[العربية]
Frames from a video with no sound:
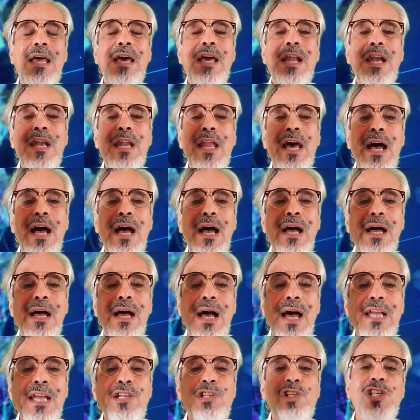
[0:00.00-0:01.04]
ان
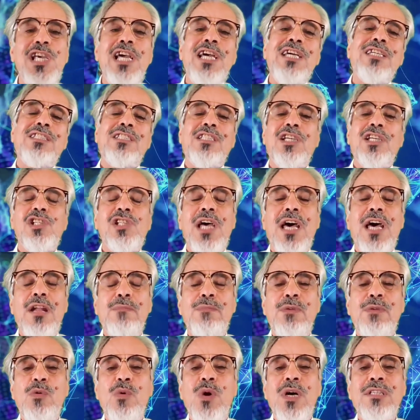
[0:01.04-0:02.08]
انجح
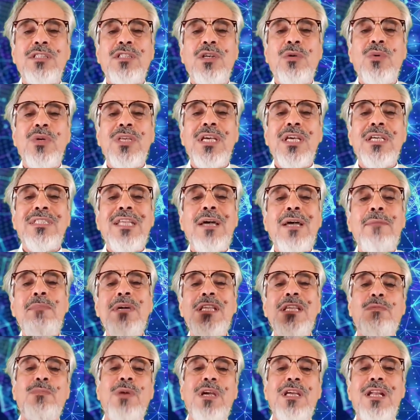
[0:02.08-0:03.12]
التجارب الوحدويه
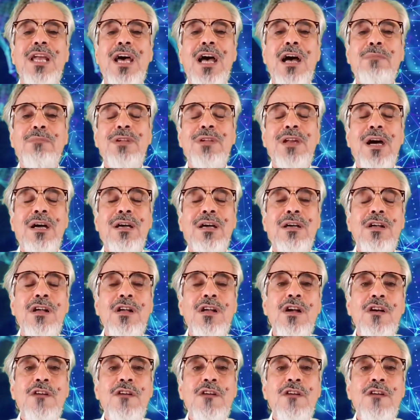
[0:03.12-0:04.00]
تمت بين ابنائه،